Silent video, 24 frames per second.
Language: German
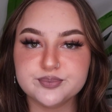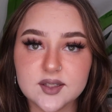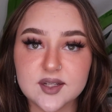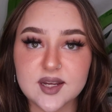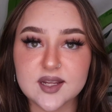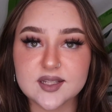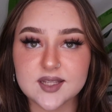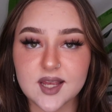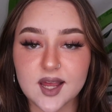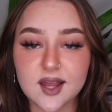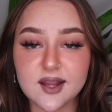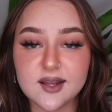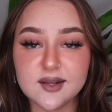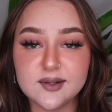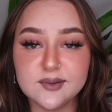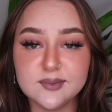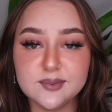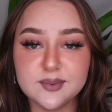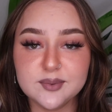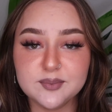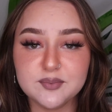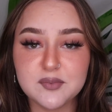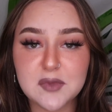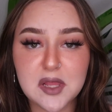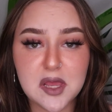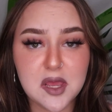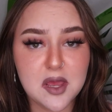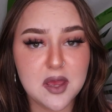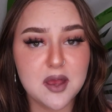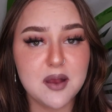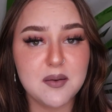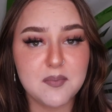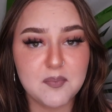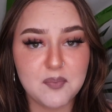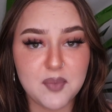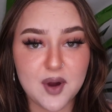Deshalb,
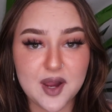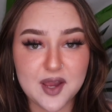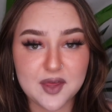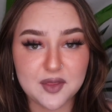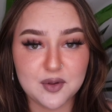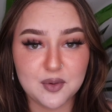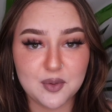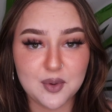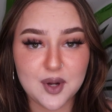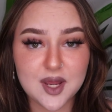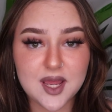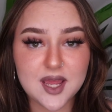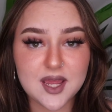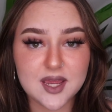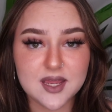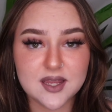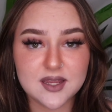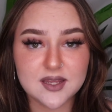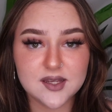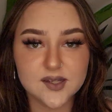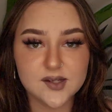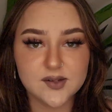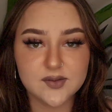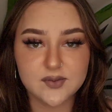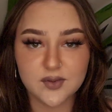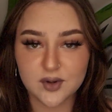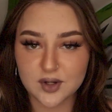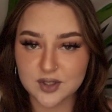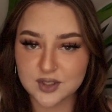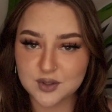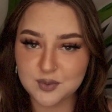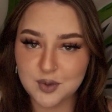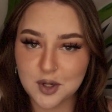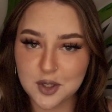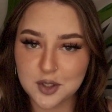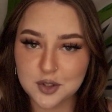by the way.
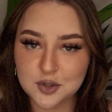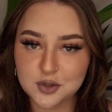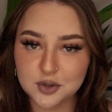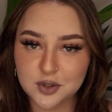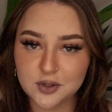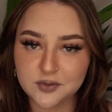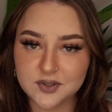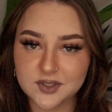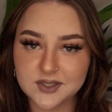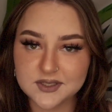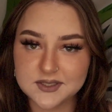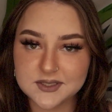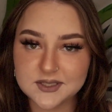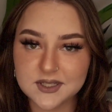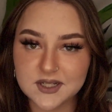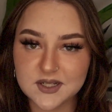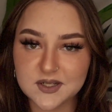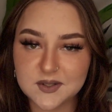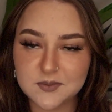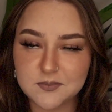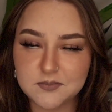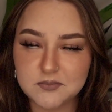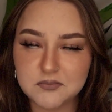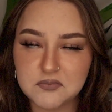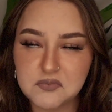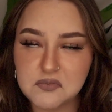Folgt ihr mir eigentlich schon auf Insta?